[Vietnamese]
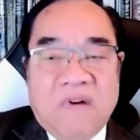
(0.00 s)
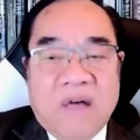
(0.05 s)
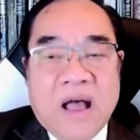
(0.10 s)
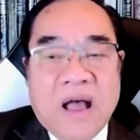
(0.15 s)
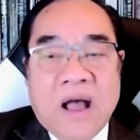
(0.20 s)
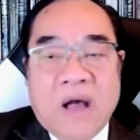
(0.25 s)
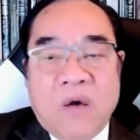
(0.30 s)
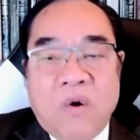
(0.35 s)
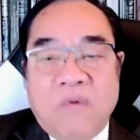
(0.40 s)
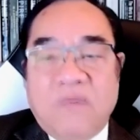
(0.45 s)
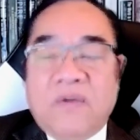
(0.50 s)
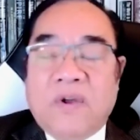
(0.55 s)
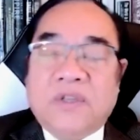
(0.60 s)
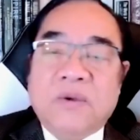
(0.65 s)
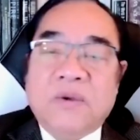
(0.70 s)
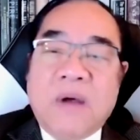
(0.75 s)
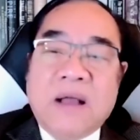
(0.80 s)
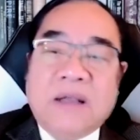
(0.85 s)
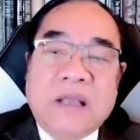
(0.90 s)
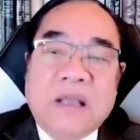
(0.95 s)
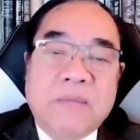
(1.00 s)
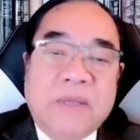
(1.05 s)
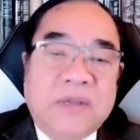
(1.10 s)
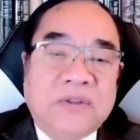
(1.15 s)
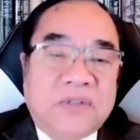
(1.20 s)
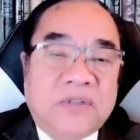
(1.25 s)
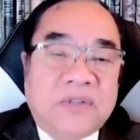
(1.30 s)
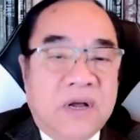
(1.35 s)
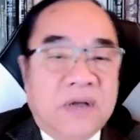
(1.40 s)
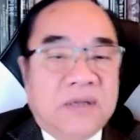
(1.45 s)
và khu vực châu Á Thái Bình
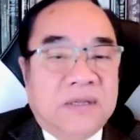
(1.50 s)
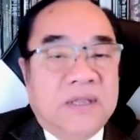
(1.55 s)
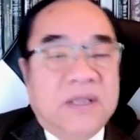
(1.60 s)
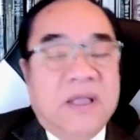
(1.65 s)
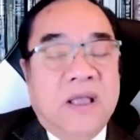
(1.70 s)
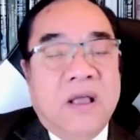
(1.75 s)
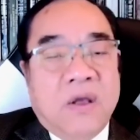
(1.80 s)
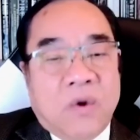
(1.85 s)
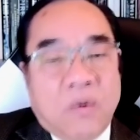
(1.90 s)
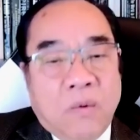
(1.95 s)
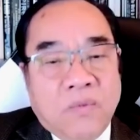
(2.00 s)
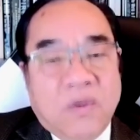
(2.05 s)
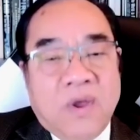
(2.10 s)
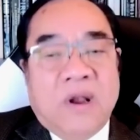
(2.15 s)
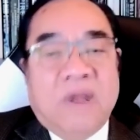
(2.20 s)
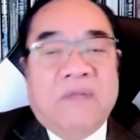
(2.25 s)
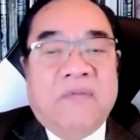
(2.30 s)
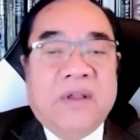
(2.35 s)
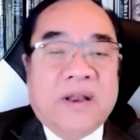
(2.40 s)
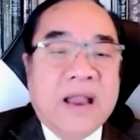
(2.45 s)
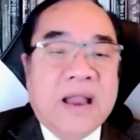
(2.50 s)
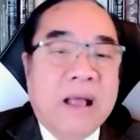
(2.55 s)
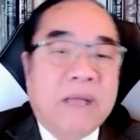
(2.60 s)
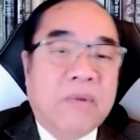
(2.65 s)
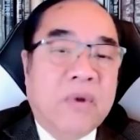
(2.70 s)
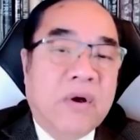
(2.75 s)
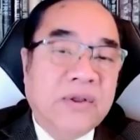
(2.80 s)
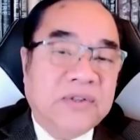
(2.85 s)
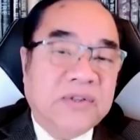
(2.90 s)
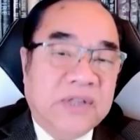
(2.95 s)
Dương cũng như là Việt
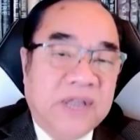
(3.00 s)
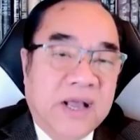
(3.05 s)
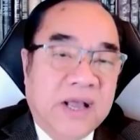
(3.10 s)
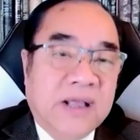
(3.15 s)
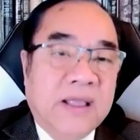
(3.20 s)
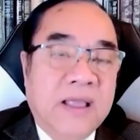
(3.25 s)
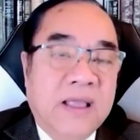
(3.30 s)
Nam nói riêng